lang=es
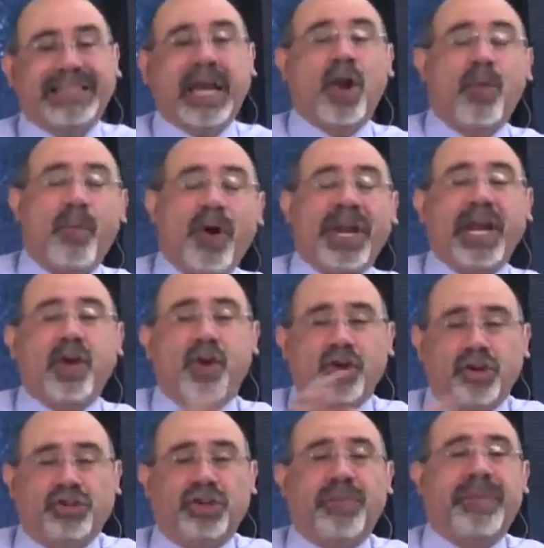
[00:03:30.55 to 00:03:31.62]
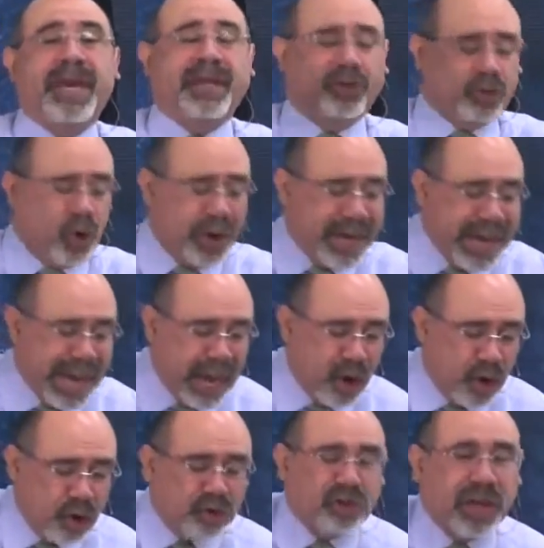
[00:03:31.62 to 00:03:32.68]
Salomón en conocimiento y
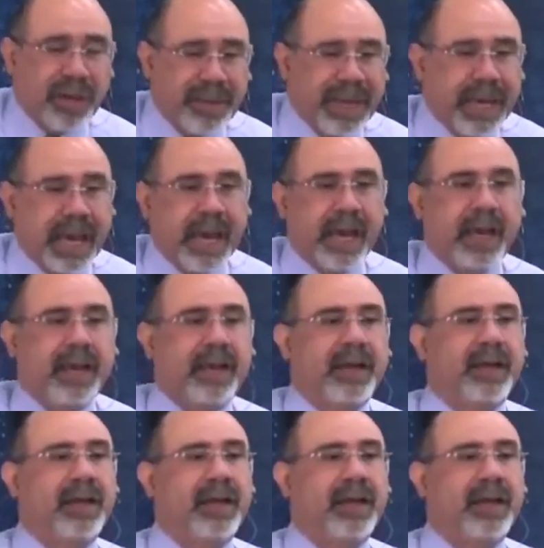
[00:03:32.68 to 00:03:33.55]
él lo sabía.